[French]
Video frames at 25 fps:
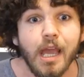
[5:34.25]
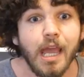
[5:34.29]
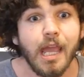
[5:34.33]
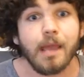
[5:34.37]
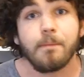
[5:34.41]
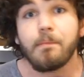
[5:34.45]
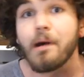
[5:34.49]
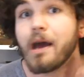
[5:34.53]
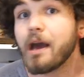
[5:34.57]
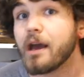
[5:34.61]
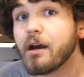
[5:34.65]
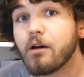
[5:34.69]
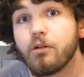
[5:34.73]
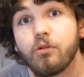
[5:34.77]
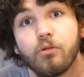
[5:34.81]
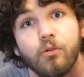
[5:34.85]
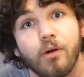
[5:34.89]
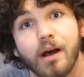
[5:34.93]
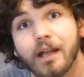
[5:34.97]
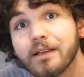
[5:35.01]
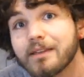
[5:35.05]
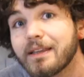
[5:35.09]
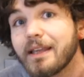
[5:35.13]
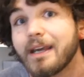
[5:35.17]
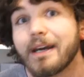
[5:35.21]
eh ben, ont
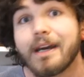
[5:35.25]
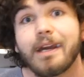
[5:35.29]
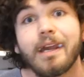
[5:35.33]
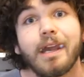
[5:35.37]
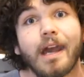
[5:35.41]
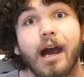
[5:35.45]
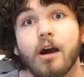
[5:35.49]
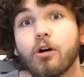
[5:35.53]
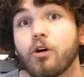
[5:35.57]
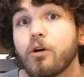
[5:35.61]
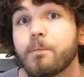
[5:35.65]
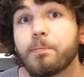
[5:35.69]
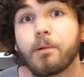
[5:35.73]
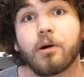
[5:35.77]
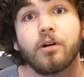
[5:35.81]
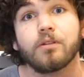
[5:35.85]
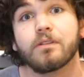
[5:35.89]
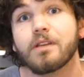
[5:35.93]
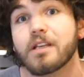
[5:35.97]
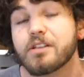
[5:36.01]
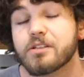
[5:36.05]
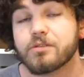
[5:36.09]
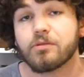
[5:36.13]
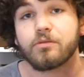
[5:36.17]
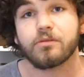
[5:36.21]
intérêt à reprendre
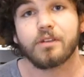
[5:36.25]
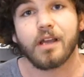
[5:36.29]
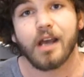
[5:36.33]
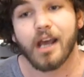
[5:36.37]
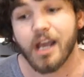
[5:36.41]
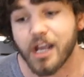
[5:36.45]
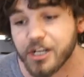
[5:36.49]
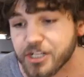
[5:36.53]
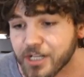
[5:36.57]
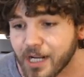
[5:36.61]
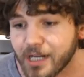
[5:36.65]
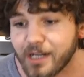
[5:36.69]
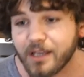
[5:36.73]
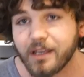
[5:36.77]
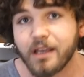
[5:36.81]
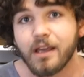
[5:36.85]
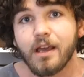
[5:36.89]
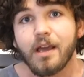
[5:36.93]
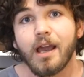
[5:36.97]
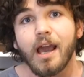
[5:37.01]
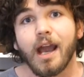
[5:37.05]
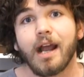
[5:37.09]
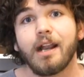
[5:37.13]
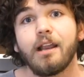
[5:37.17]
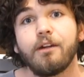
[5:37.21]
des sondages, à
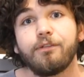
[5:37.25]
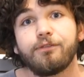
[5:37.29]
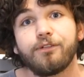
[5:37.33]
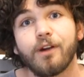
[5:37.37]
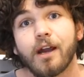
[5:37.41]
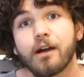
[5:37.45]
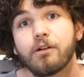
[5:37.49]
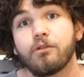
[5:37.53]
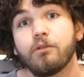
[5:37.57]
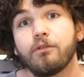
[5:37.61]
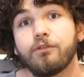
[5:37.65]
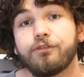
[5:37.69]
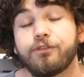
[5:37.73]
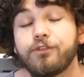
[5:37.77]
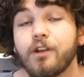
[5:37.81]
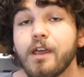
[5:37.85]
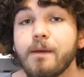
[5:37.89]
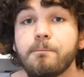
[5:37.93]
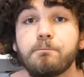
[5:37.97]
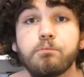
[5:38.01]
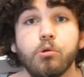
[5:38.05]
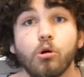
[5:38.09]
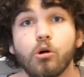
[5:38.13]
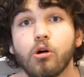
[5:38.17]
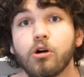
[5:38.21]
les, faire
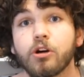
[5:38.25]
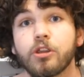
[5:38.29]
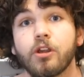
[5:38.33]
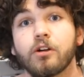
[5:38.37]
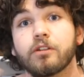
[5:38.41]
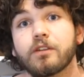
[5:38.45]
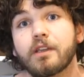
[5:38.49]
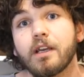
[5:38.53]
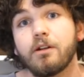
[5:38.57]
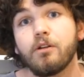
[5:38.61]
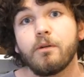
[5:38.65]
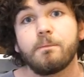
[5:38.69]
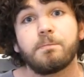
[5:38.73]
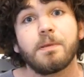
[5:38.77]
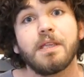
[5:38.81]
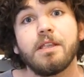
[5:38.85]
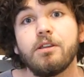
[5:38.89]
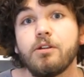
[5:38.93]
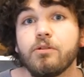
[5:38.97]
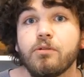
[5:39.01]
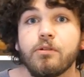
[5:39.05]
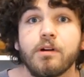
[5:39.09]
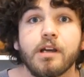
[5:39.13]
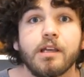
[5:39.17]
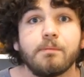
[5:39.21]
gonfler pour orienter
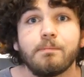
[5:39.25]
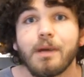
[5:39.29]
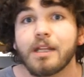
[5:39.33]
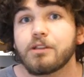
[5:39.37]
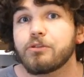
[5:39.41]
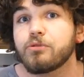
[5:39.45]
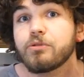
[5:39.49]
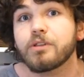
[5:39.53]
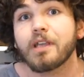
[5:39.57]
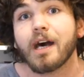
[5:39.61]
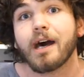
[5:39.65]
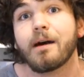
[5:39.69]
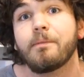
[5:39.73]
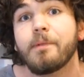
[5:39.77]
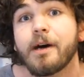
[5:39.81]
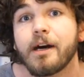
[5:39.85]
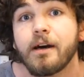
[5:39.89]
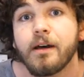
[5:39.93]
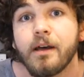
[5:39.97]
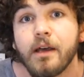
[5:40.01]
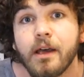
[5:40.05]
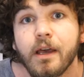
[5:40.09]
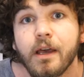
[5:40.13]
l'opinion et mettre du drama.